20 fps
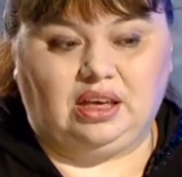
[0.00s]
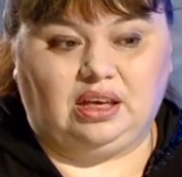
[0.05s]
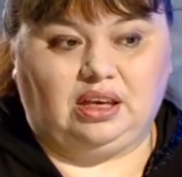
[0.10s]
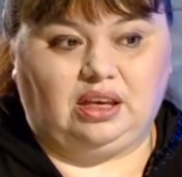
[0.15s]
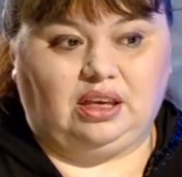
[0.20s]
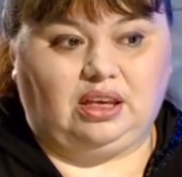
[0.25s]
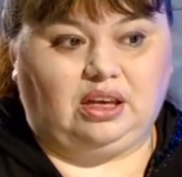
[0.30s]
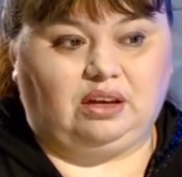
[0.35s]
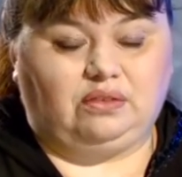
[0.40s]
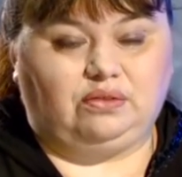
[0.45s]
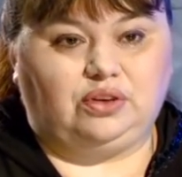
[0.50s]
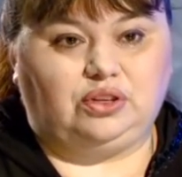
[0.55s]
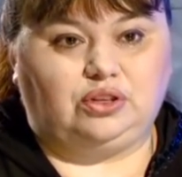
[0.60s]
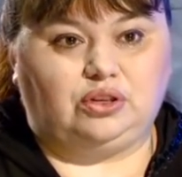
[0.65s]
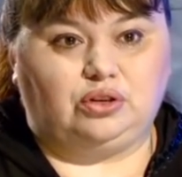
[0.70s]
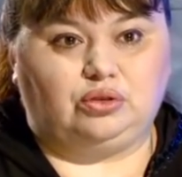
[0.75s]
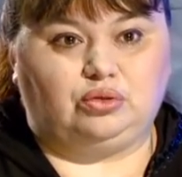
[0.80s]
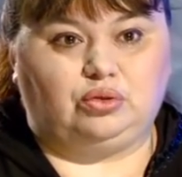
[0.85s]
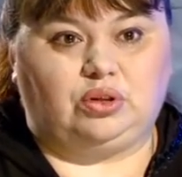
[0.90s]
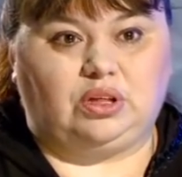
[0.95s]
я
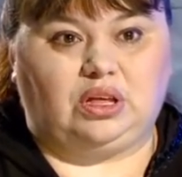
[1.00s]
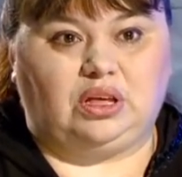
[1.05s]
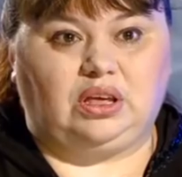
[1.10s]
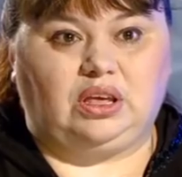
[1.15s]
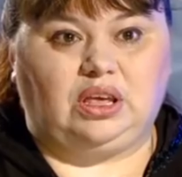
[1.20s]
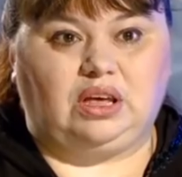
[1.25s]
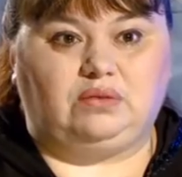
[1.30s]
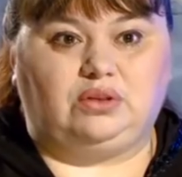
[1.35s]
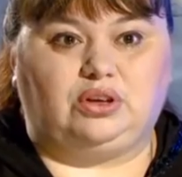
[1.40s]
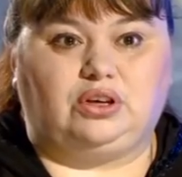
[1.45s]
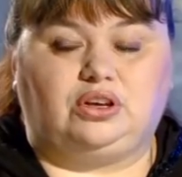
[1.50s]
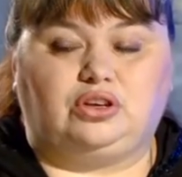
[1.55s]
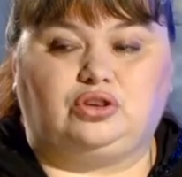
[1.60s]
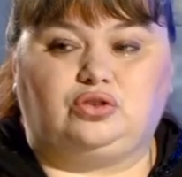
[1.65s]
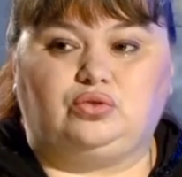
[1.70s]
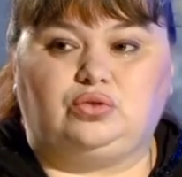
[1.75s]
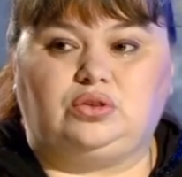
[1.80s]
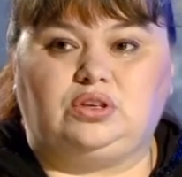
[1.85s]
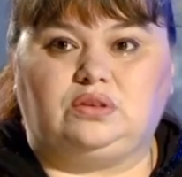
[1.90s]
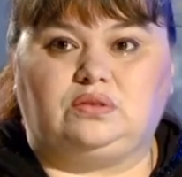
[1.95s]
вытянула, я
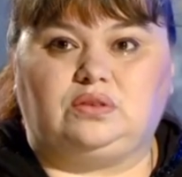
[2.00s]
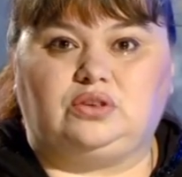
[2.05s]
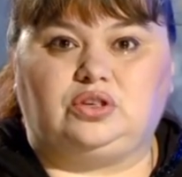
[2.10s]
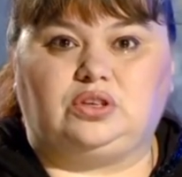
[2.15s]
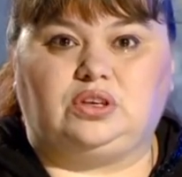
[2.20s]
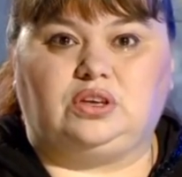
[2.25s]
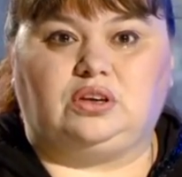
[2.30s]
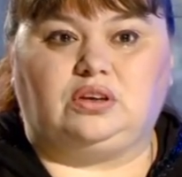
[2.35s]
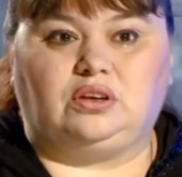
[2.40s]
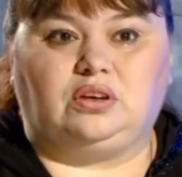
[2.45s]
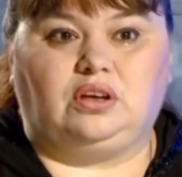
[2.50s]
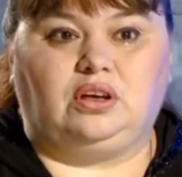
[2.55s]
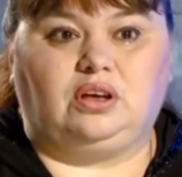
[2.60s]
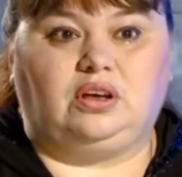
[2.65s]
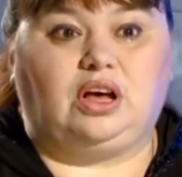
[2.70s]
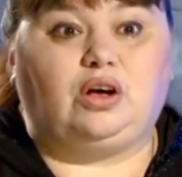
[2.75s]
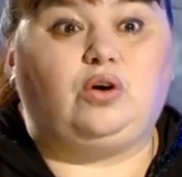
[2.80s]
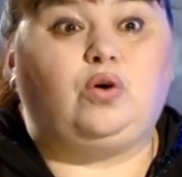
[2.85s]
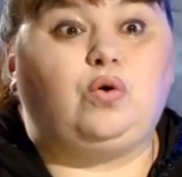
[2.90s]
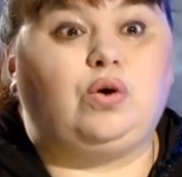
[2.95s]
выхожу, девочки,
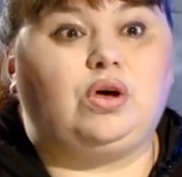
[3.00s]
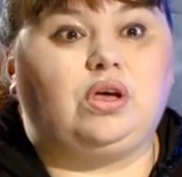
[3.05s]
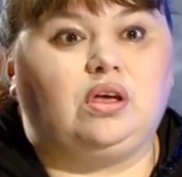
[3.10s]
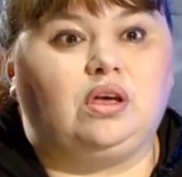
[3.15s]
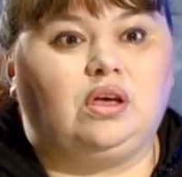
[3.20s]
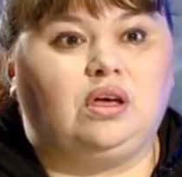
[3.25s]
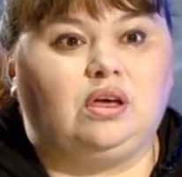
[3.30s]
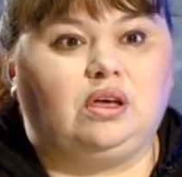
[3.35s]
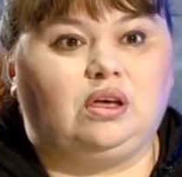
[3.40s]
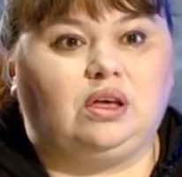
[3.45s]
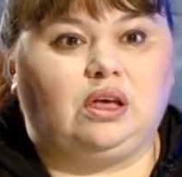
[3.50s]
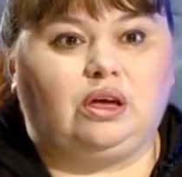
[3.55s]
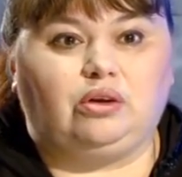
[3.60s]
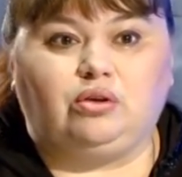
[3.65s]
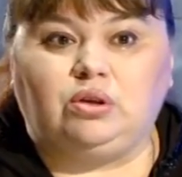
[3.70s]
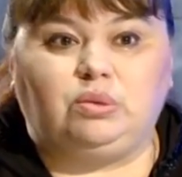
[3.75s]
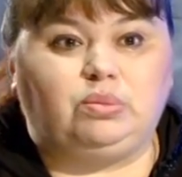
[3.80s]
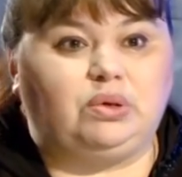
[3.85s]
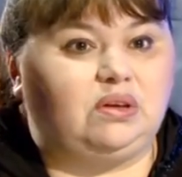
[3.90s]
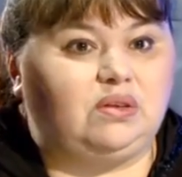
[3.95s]
какой? Я говорю,
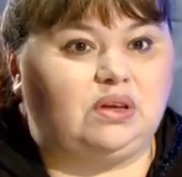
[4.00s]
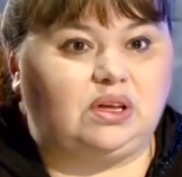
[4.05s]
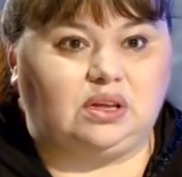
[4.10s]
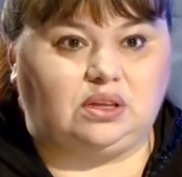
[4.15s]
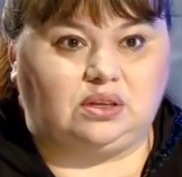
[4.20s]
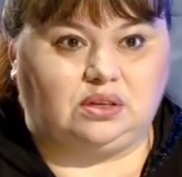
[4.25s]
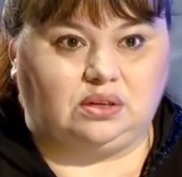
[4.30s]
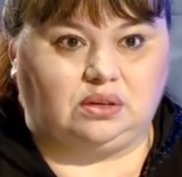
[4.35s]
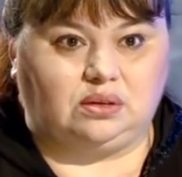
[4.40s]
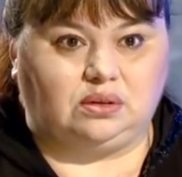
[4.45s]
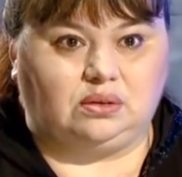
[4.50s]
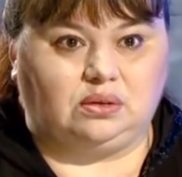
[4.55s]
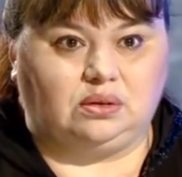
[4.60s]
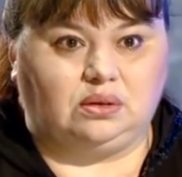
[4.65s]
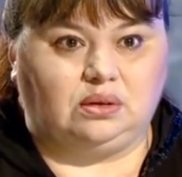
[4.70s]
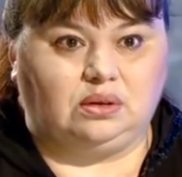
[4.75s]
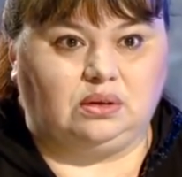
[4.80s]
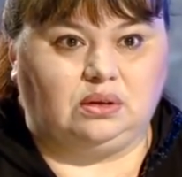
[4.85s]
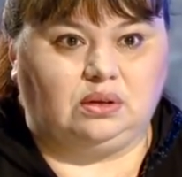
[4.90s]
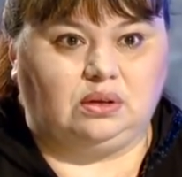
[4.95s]
не поверите.
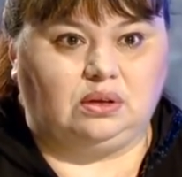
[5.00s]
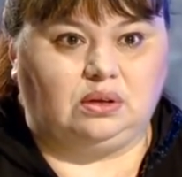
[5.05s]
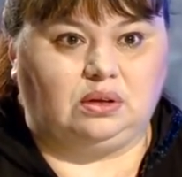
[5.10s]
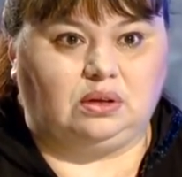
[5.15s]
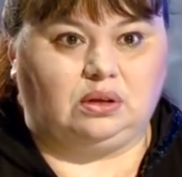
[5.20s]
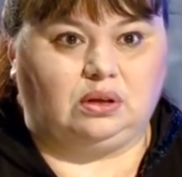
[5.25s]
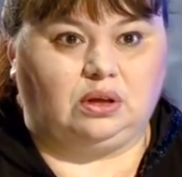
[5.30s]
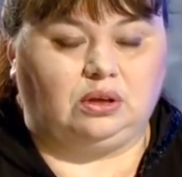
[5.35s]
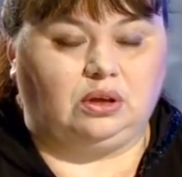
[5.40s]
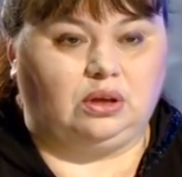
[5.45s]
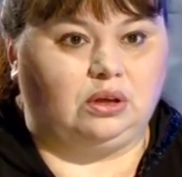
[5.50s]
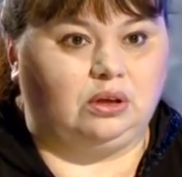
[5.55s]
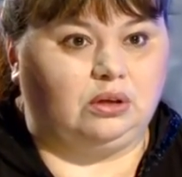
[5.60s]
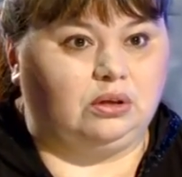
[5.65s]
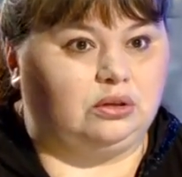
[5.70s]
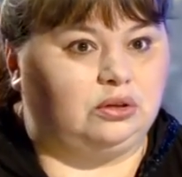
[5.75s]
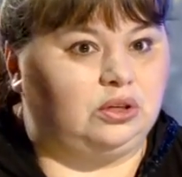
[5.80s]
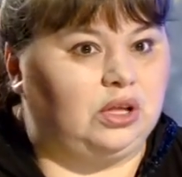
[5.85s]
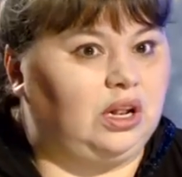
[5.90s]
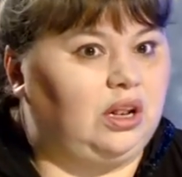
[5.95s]
Они,
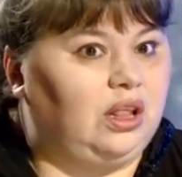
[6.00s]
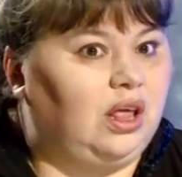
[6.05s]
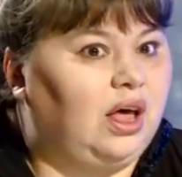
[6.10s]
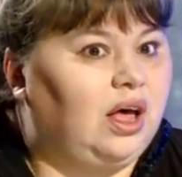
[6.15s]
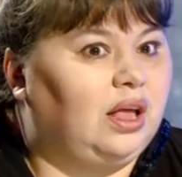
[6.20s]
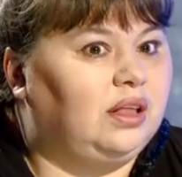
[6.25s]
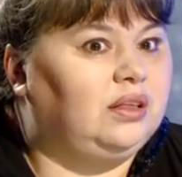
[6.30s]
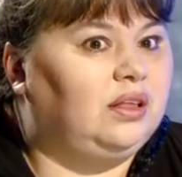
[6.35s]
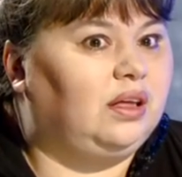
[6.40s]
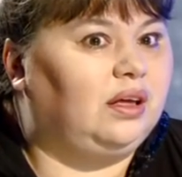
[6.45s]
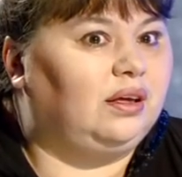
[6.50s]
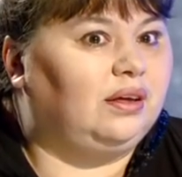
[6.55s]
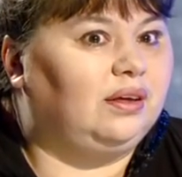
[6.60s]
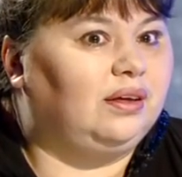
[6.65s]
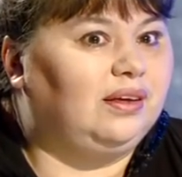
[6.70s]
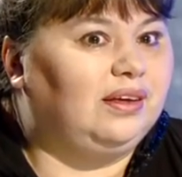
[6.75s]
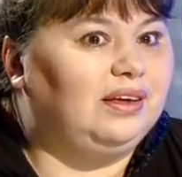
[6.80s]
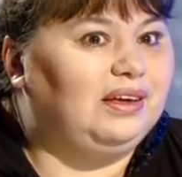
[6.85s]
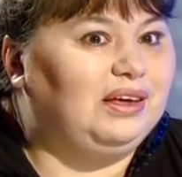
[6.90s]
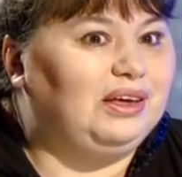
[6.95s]
да ладно.
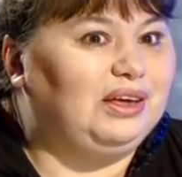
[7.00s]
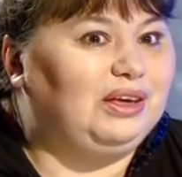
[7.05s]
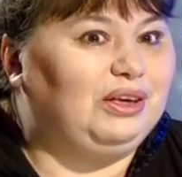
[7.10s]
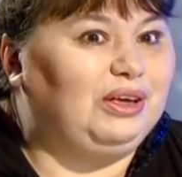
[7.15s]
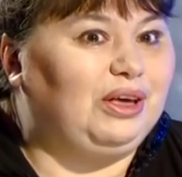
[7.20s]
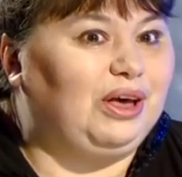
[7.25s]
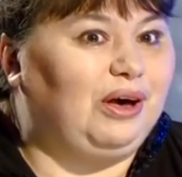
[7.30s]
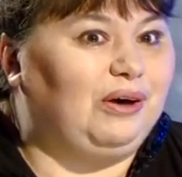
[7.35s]
Я